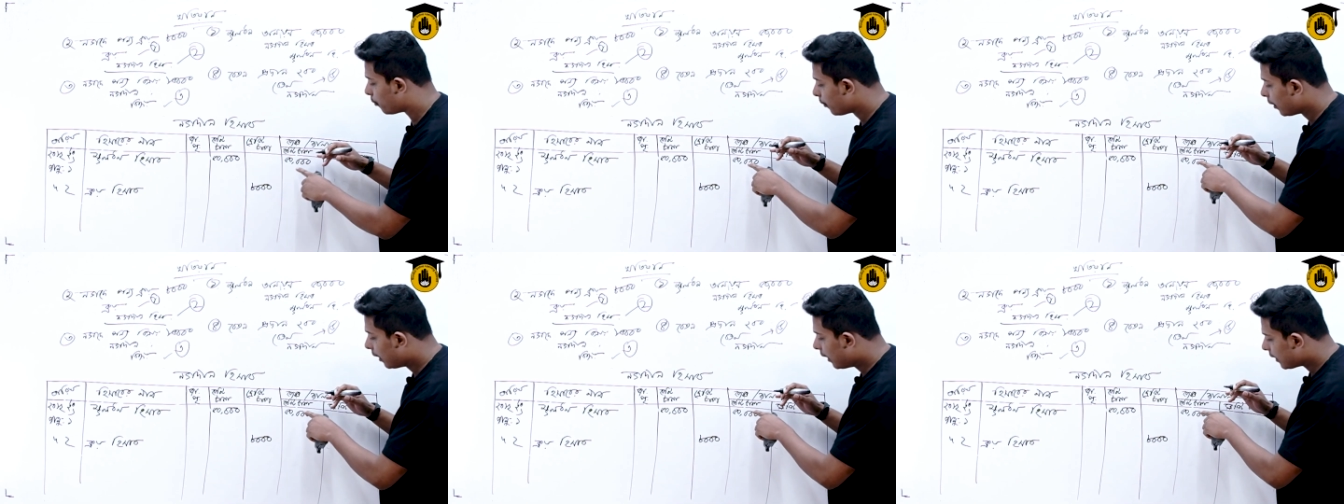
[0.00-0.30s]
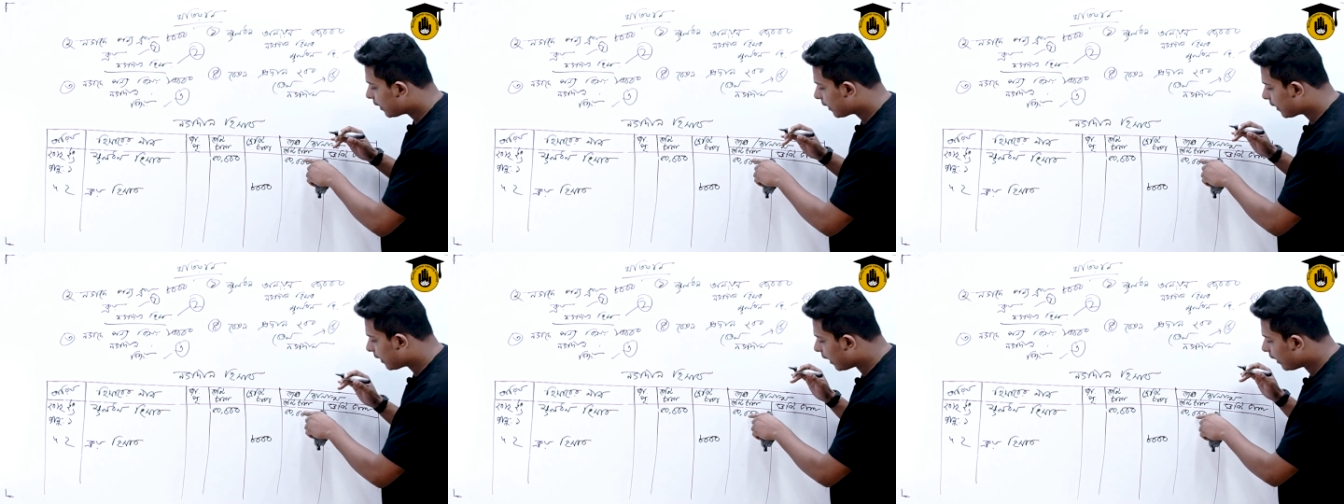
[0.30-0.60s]
দেখেন
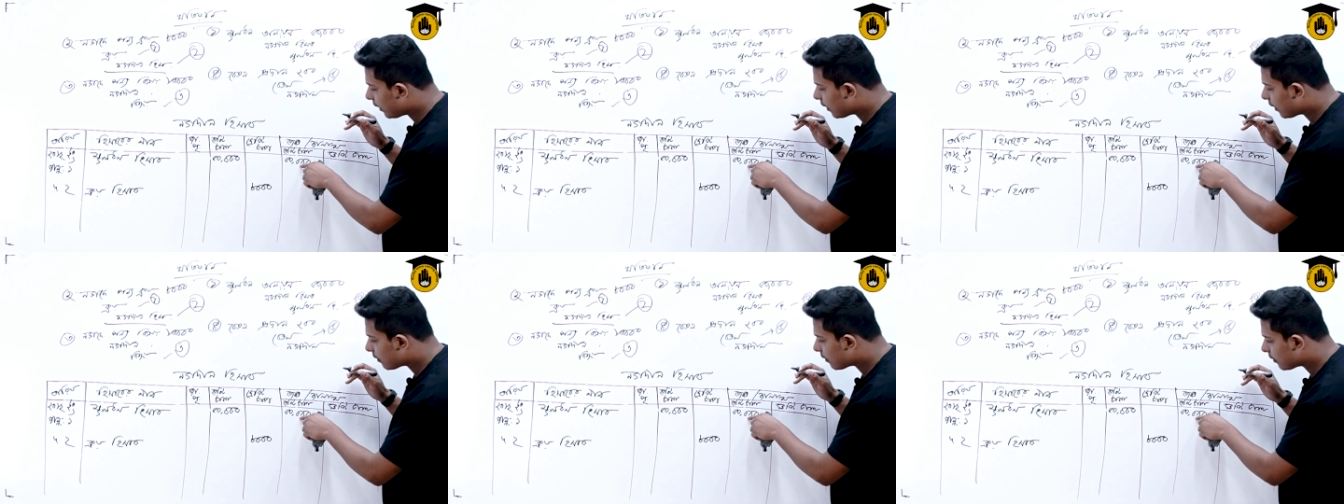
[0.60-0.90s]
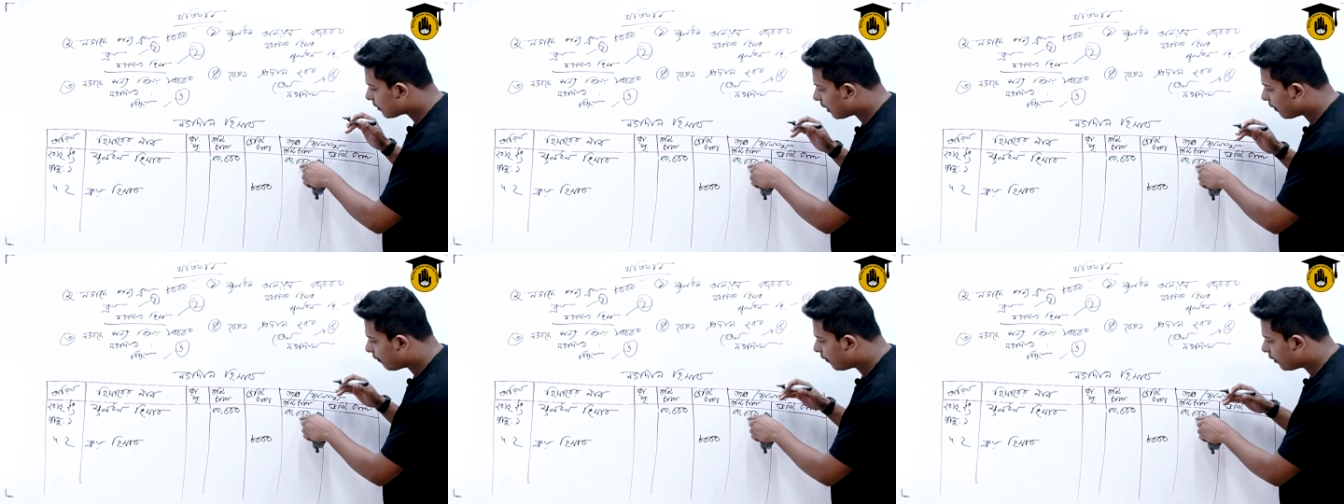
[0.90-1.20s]
এইটা আছে
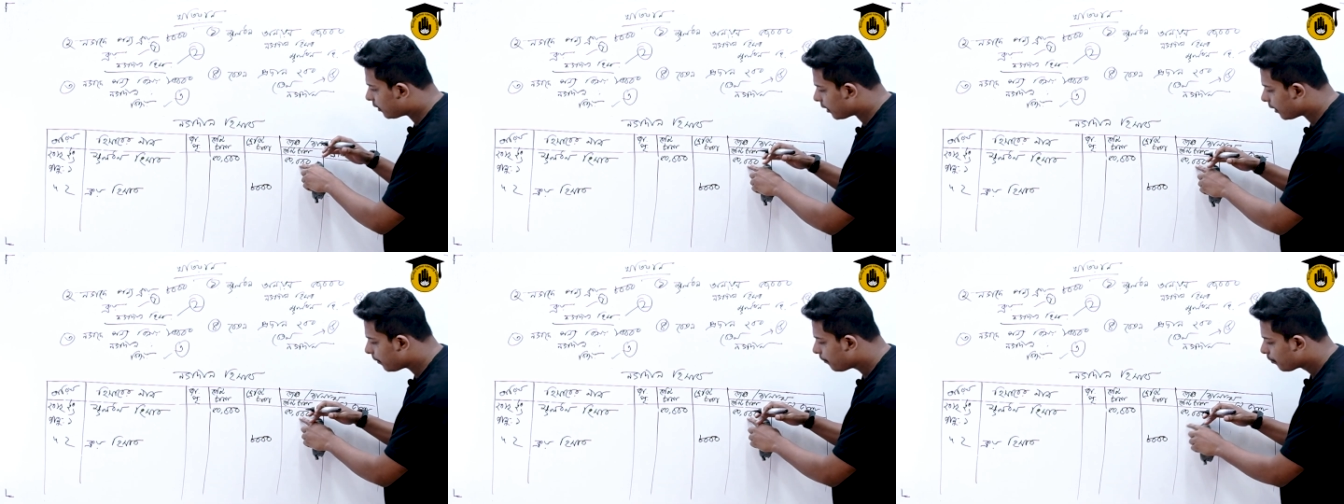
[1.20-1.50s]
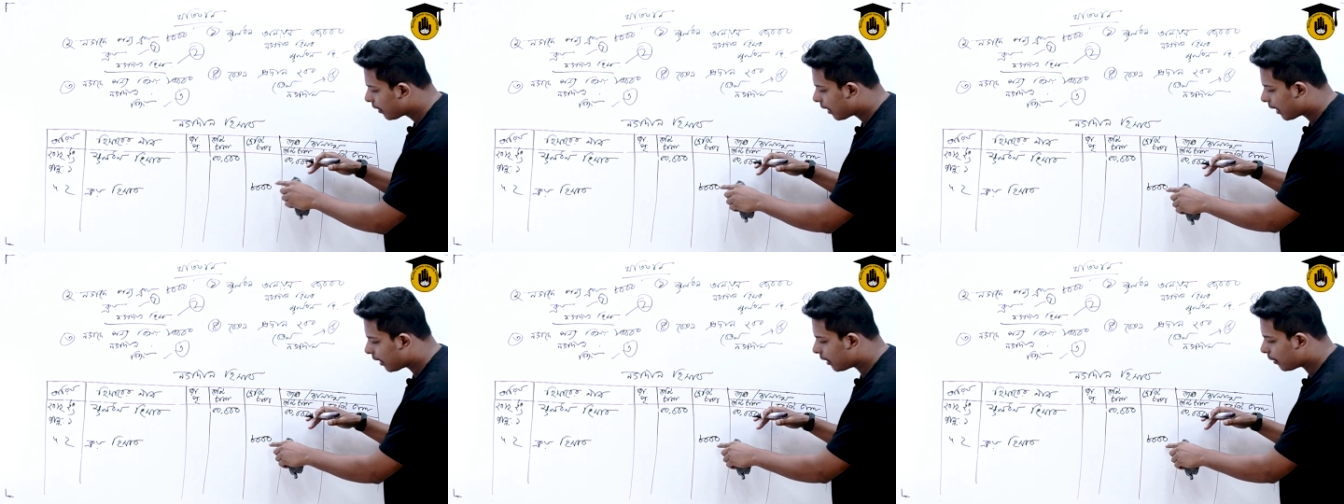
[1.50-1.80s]
ডেবিটে
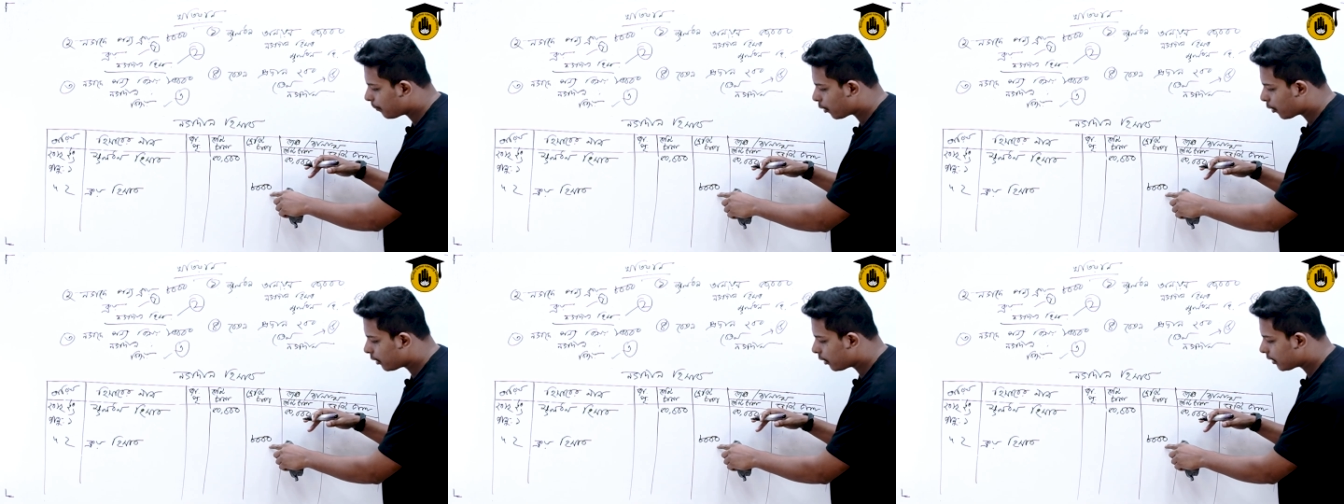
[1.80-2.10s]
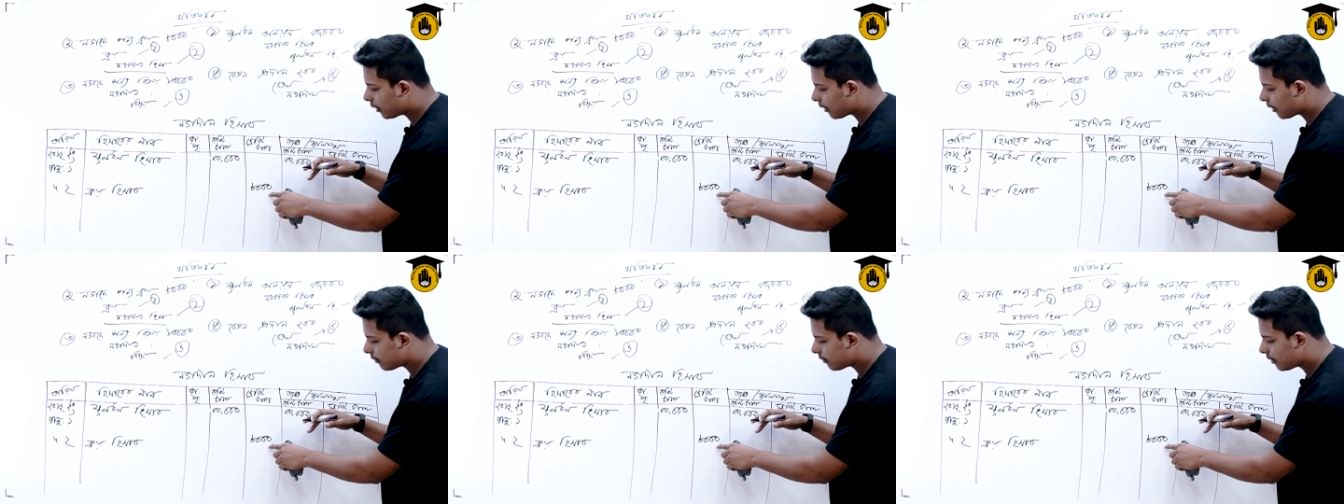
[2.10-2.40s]
অ্যান্ড পরেরটা
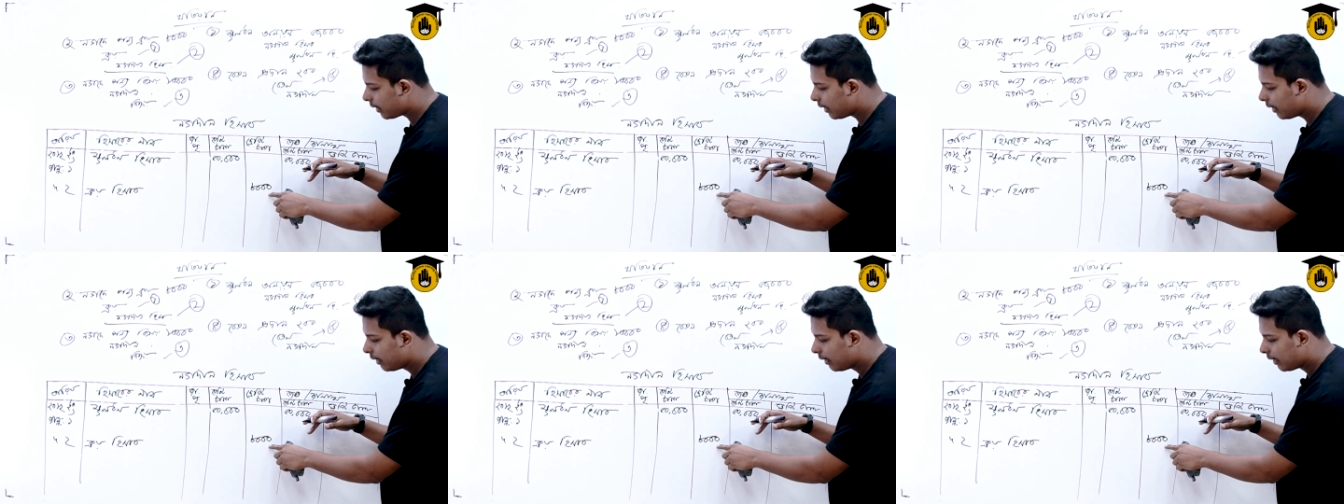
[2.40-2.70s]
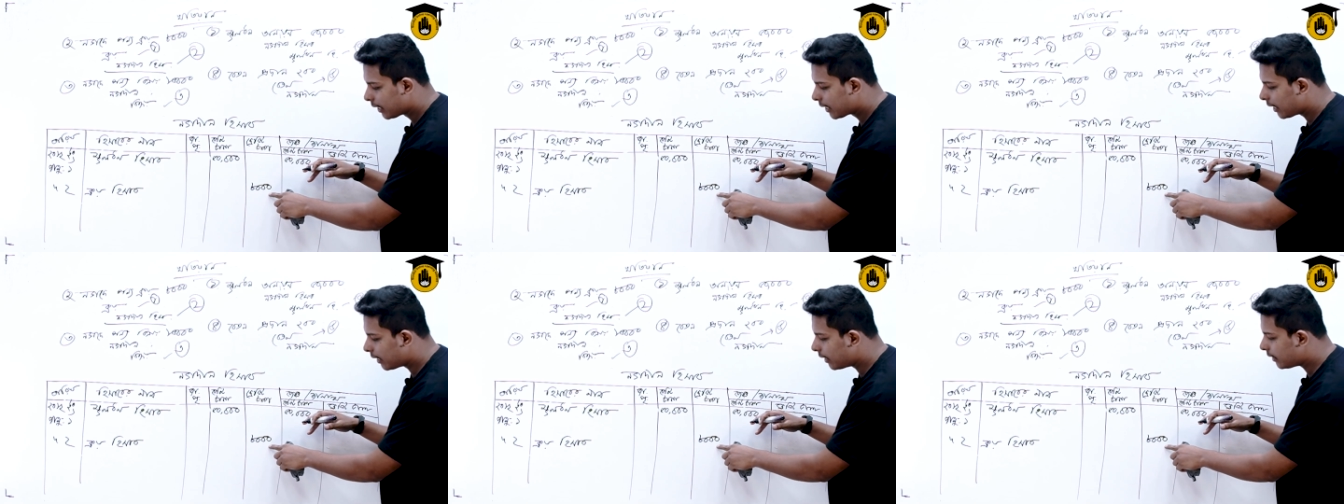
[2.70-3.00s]
আছে
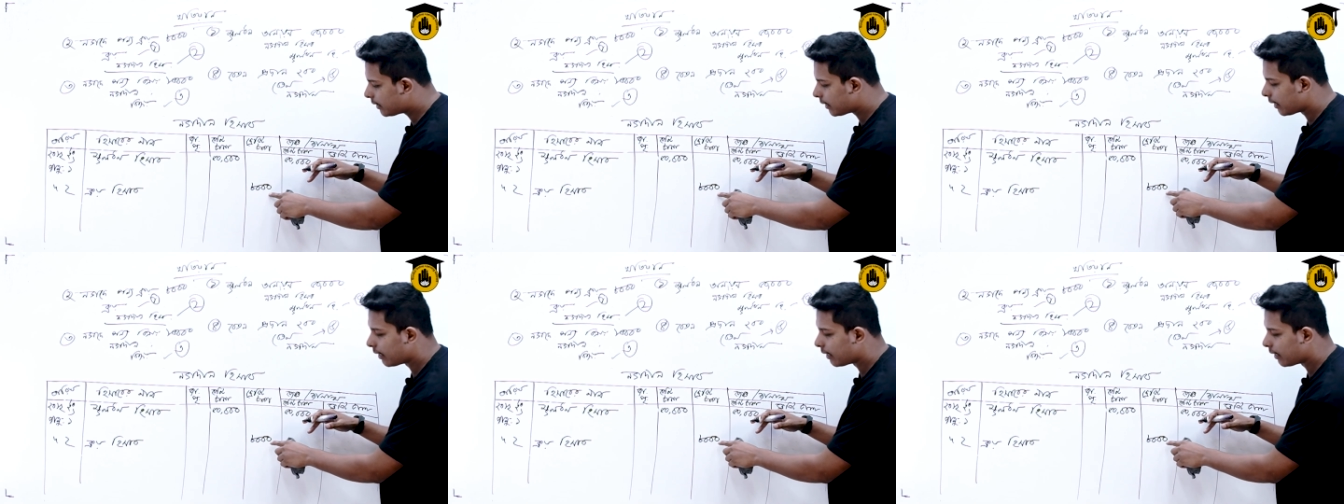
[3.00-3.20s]
ক্রেডিটে